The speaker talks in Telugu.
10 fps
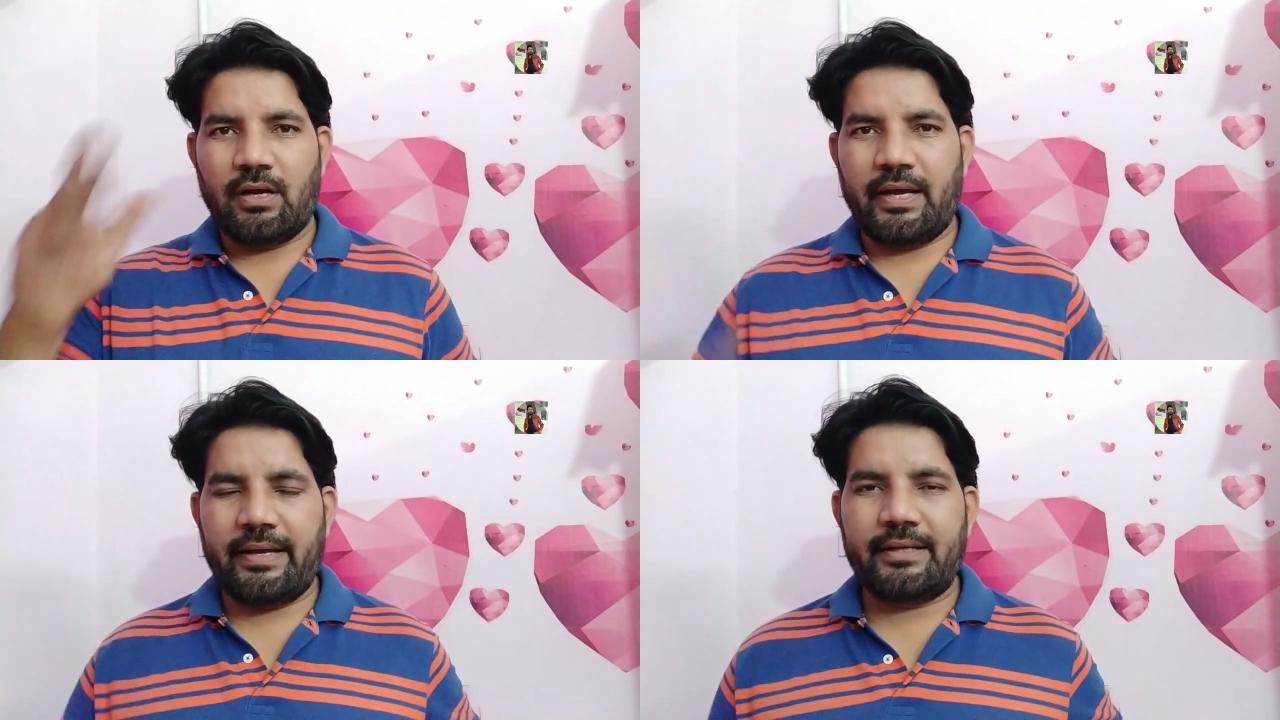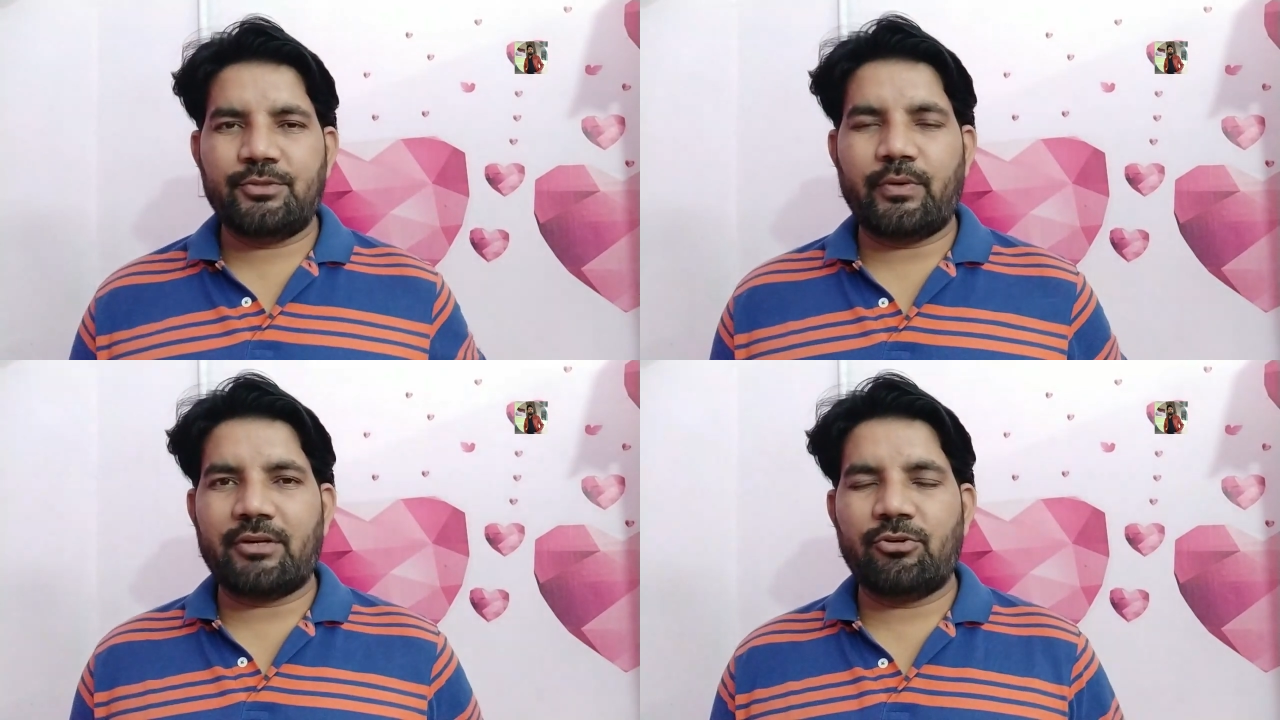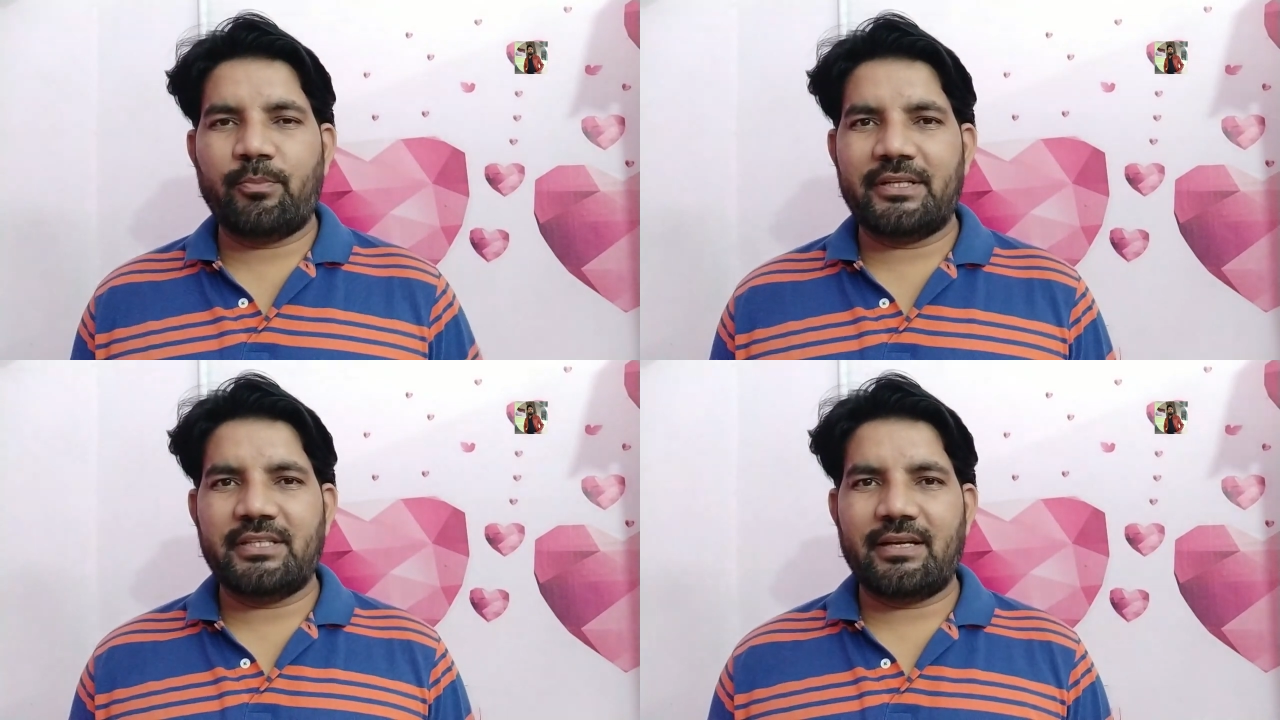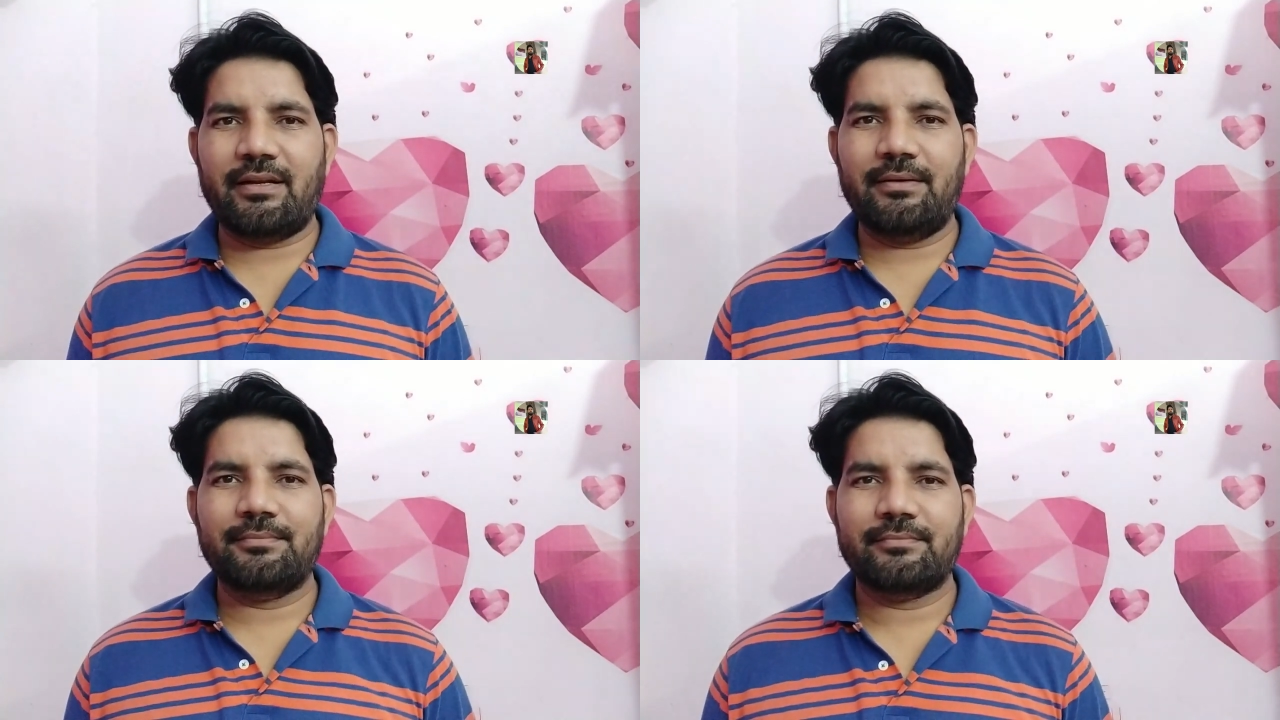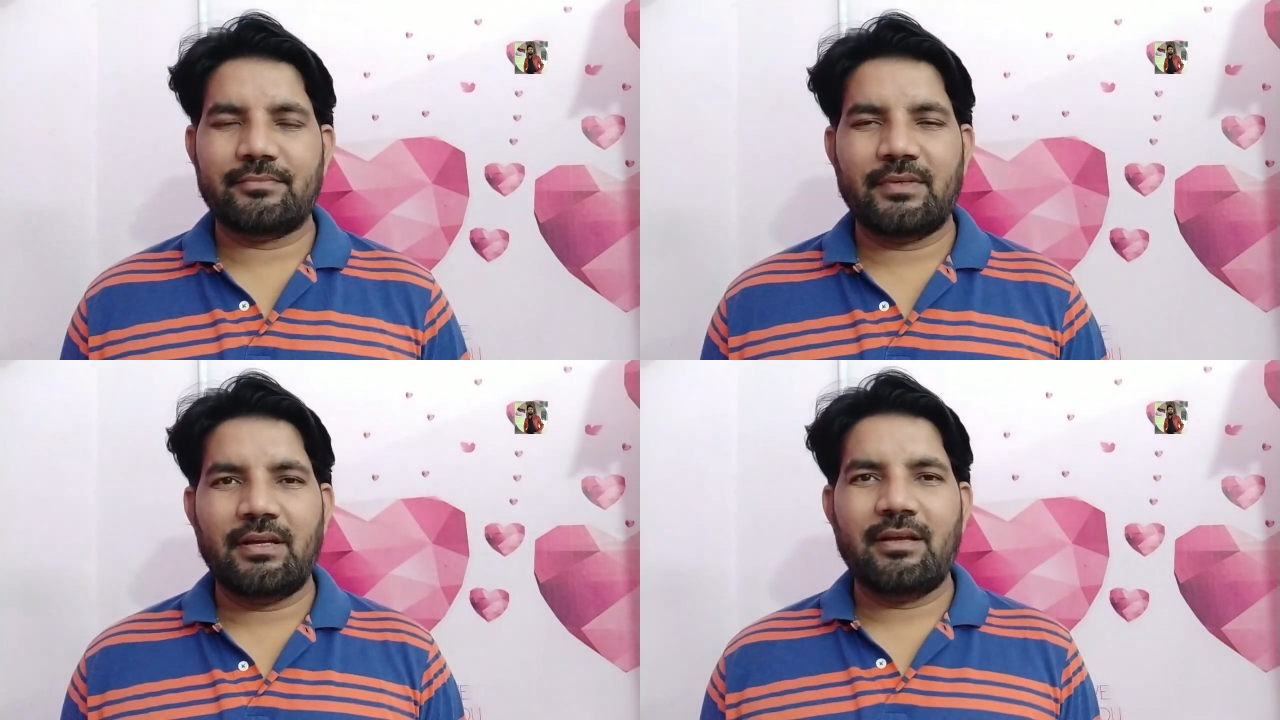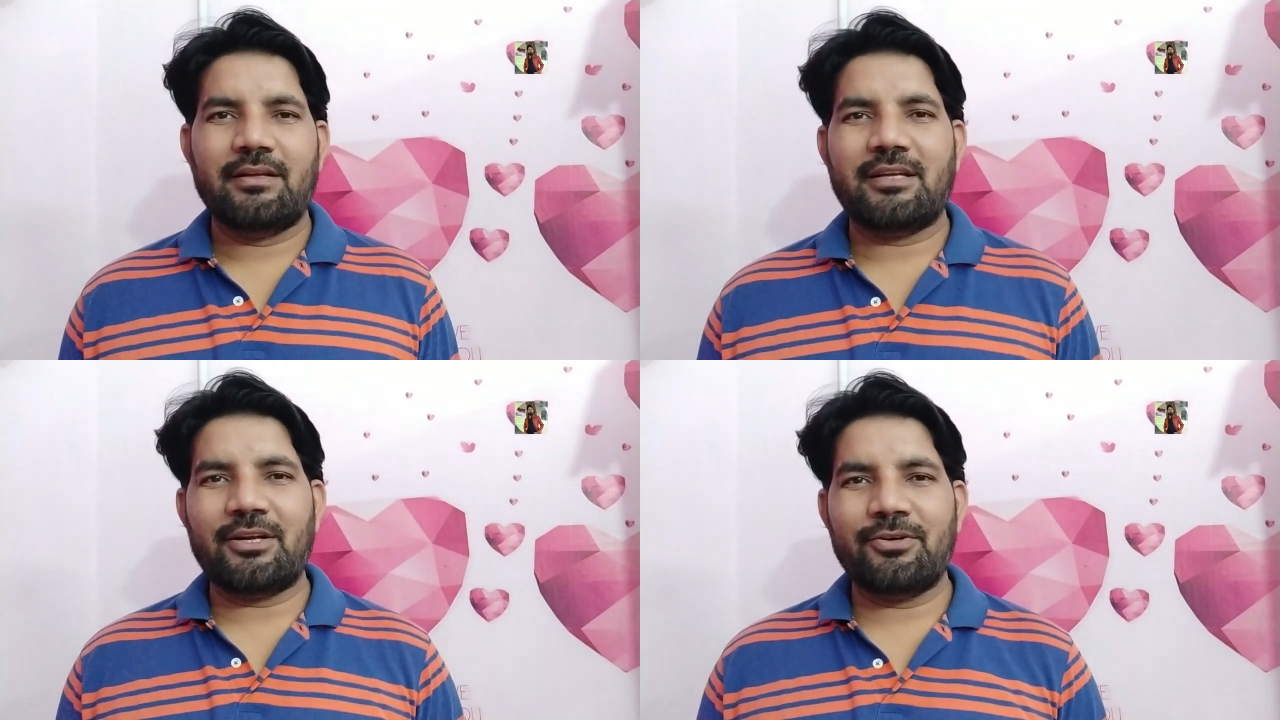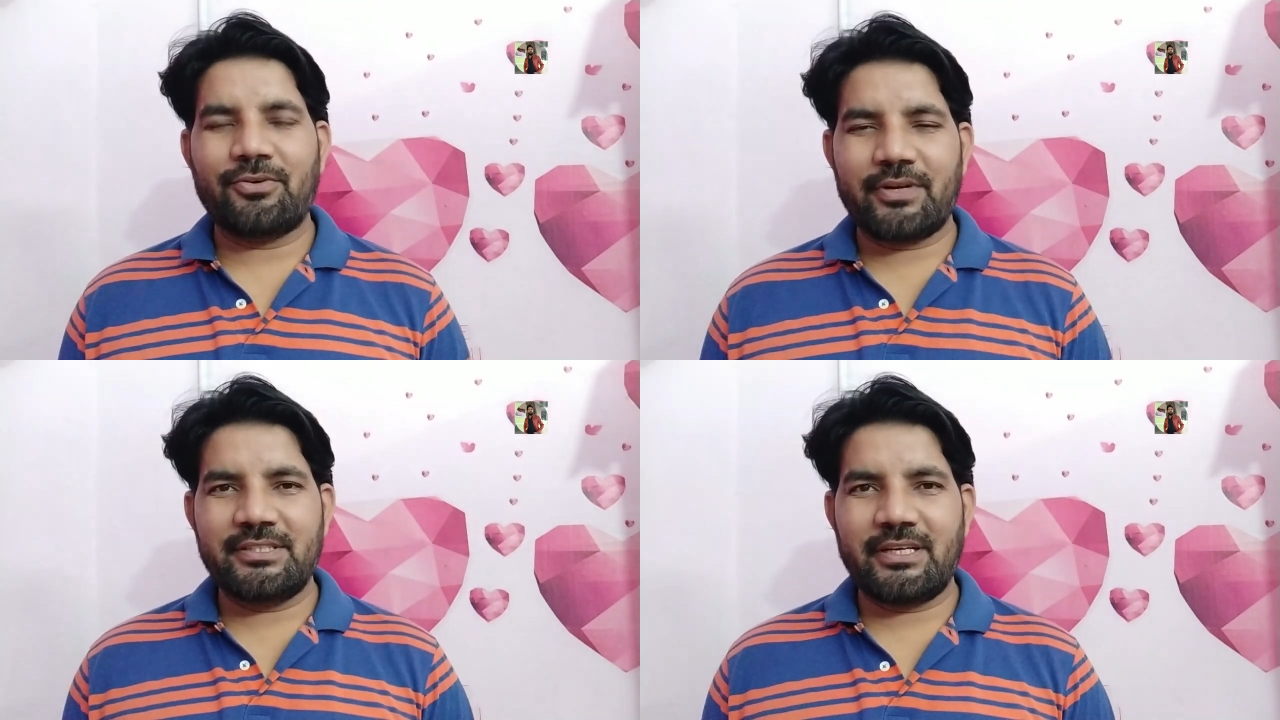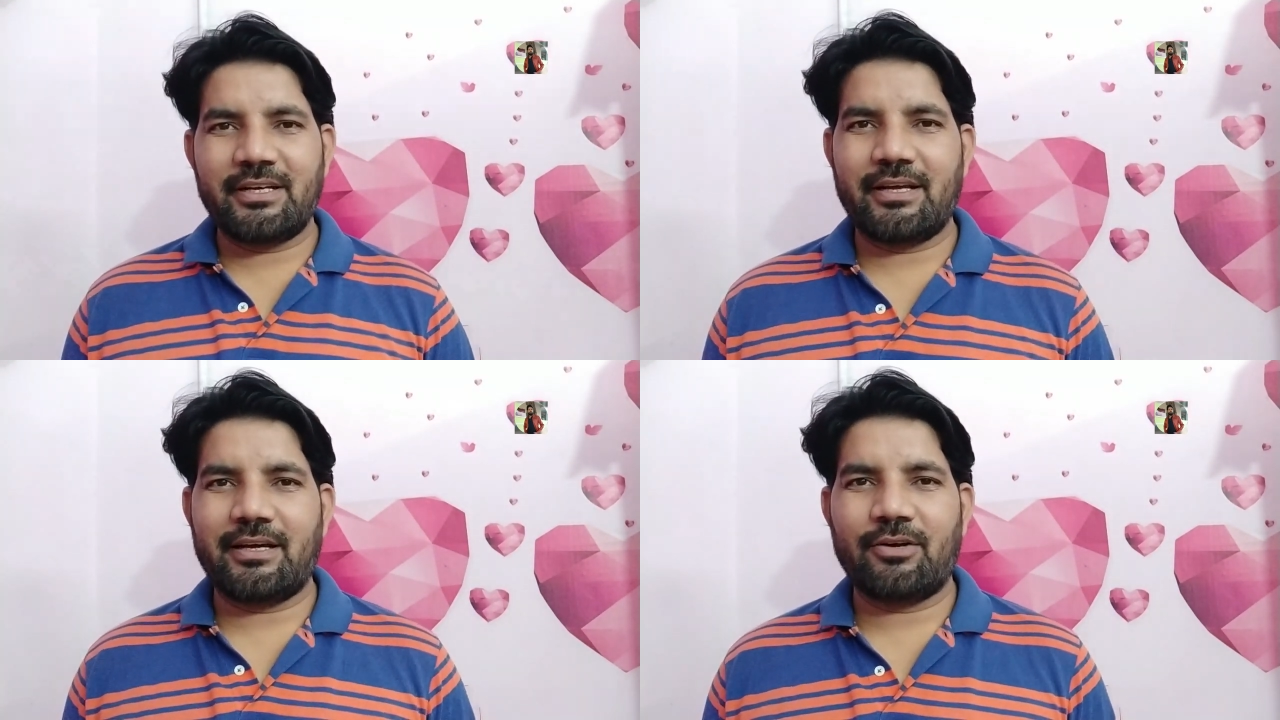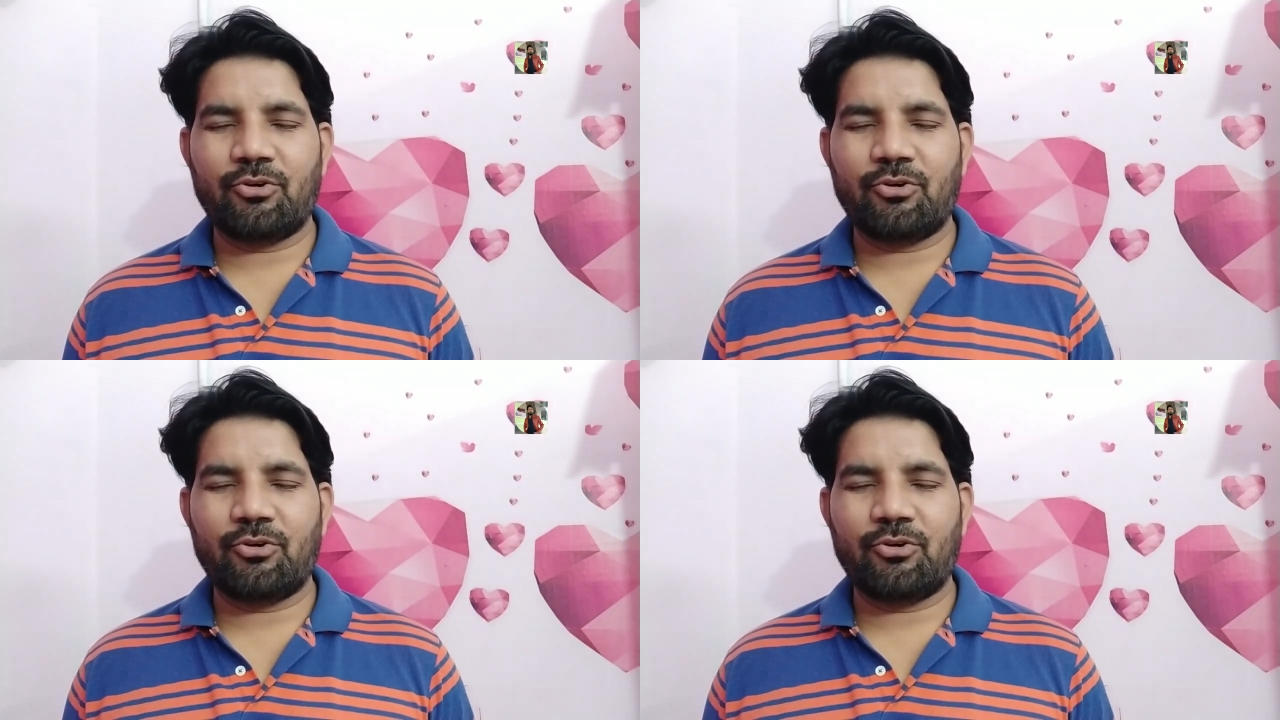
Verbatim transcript: హాయ్ గైస్ వెల్కమ్ టు మై ఛానల్ నన్ను రీసెంట్గా